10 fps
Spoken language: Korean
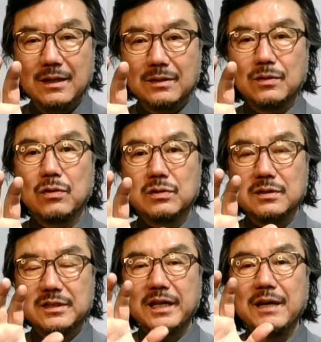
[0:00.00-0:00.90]
또 그
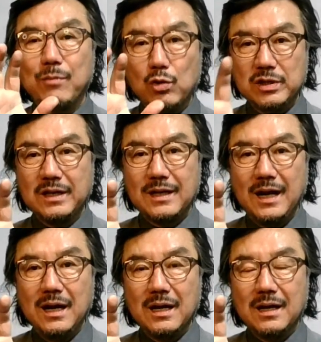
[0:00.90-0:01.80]
책의
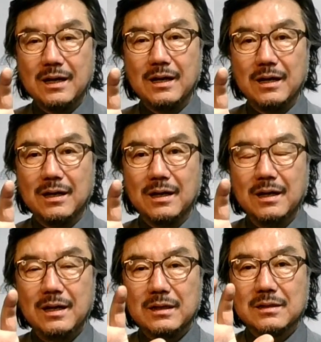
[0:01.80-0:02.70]
목적이나 어,
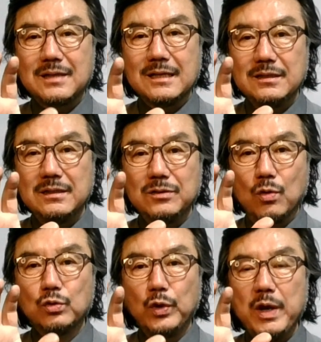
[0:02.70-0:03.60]
그 사진의
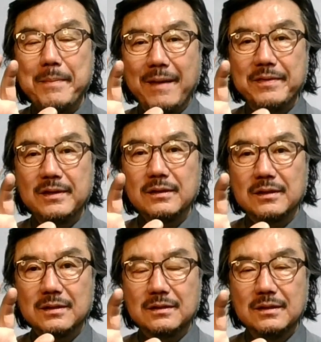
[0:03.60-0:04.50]
용도에 맞는
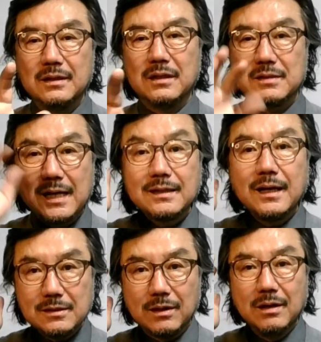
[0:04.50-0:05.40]
것들을
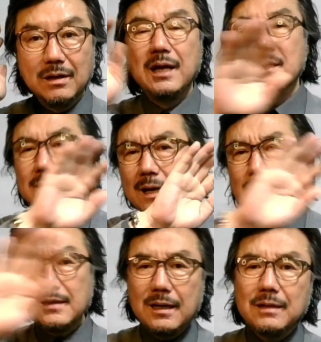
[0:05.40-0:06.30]
생각해서
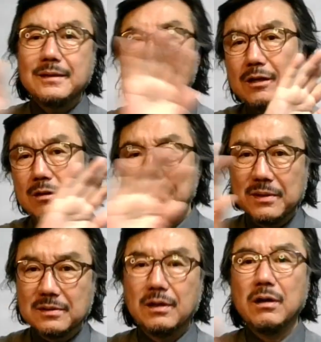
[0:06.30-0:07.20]
상상의 나래를
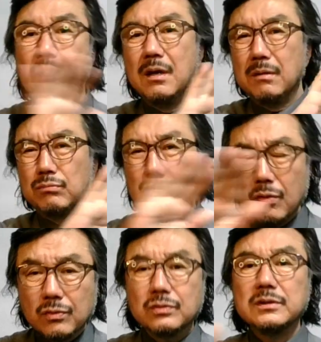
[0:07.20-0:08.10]
펴서
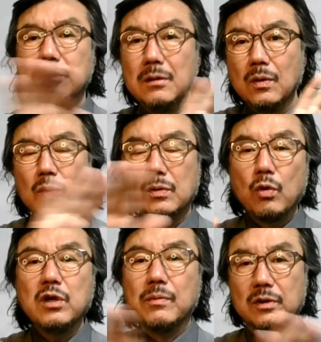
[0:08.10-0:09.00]
무조건 글로
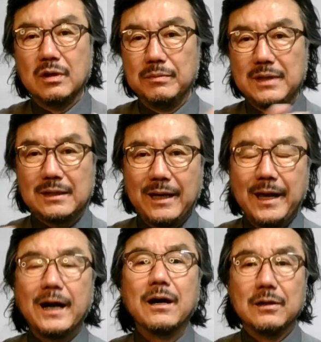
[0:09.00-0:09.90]
옮겨보는 겁니다.
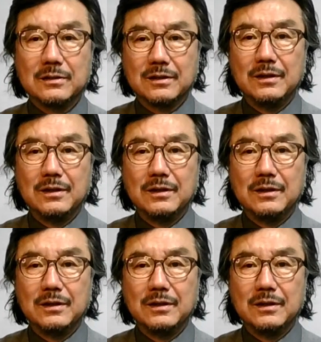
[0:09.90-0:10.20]
다양한 것들을